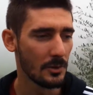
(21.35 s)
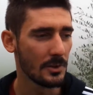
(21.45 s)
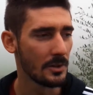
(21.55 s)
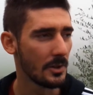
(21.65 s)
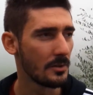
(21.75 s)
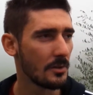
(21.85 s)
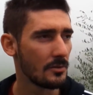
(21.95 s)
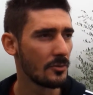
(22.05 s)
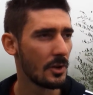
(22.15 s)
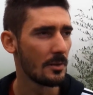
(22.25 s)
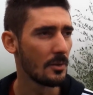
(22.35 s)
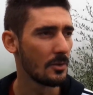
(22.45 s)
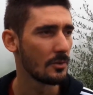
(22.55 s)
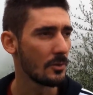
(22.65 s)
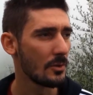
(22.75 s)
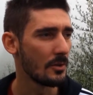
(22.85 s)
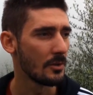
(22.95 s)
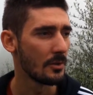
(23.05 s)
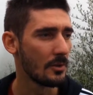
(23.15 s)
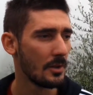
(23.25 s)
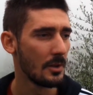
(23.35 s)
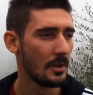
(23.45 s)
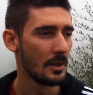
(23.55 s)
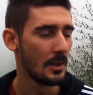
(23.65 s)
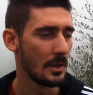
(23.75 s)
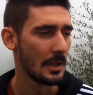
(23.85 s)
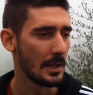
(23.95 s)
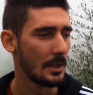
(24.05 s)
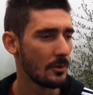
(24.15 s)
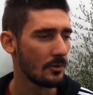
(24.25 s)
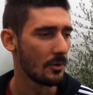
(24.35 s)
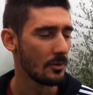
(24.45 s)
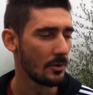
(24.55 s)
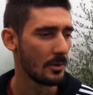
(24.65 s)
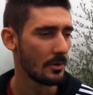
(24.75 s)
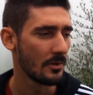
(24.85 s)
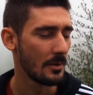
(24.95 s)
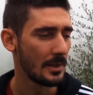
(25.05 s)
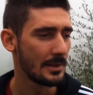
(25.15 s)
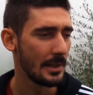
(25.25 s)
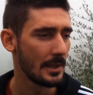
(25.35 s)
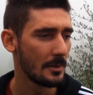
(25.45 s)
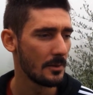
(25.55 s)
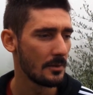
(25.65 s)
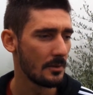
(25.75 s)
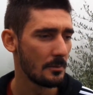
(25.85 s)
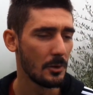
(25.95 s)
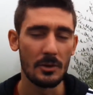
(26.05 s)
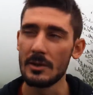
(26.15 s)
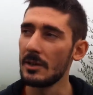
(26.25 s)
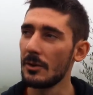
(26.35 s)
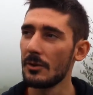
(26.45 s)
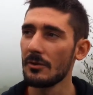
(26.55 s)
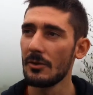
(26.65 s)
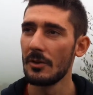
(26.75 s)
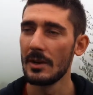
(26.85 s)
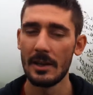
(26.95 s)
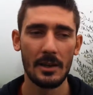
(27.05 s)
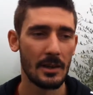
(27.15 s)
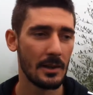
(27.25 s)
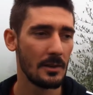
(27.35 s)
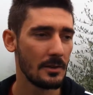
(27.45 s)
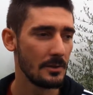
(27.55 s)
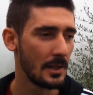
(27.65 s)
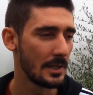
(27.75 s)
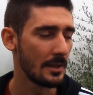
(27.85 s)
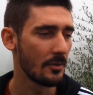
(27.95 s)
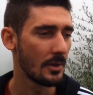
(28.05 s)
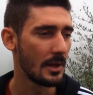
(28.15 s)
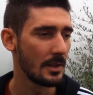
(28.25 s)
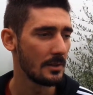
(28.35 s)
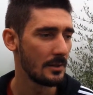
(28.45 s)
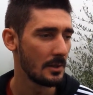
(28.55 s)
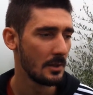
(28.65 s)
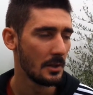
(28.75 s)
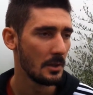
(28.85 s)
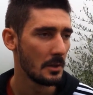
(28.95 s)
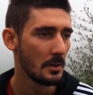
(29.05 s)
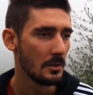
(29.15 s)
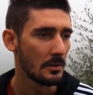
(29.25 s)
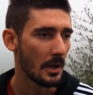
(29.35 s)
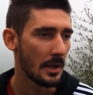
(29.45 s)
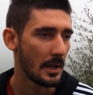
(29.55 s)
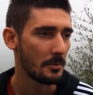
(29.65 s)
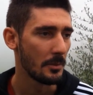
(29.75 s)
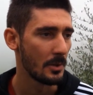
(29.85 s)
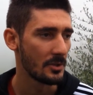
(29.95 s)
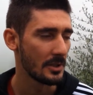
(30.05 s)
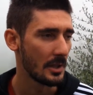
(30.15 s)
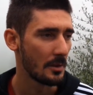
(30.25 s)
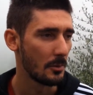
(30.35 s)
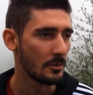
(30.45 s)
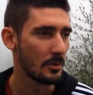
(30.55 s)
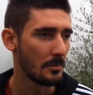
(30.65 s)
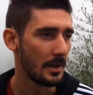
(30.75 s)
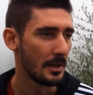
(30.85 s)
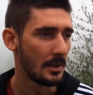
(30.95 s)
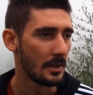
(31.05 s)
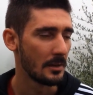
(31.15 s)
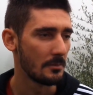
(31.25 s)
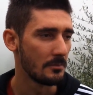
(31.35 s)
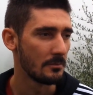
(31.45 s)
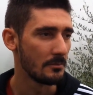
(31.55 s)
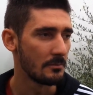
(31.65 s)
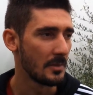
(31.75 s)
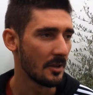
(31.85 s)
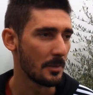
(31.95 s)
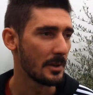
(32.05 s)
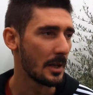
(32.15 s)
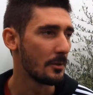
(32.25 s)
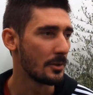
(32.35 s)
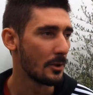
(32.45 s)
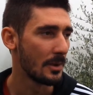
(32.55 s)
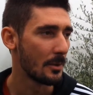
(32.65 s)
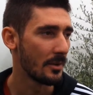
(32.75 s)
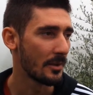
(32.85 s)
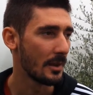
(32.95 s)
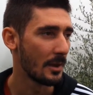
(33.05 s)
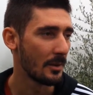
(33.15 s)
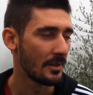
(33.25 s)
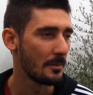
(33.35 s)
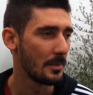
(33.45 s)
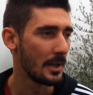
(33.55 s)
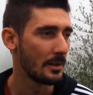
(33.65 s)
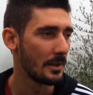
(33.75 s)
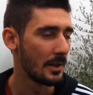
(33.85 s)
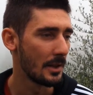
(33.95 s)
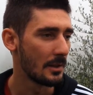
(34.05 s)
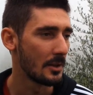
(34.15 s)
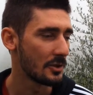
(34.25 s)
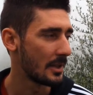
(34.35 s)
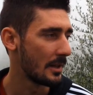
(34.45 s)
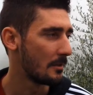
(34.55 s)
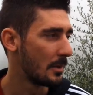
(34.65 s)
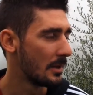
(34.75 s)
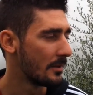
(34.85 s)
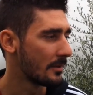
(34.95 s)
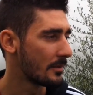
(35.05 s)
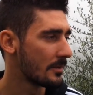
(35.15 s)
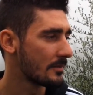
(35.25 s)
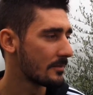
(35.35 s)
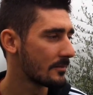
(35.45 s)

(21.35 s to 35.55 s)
molti giocavo contro anche l'anno scorso quando stavo a Teramo, molti li conosco anche dalla nazionale, a Carpi è una città molto bella, mm, mi aspettavo di trovare questo ambiente, la città è bellissima.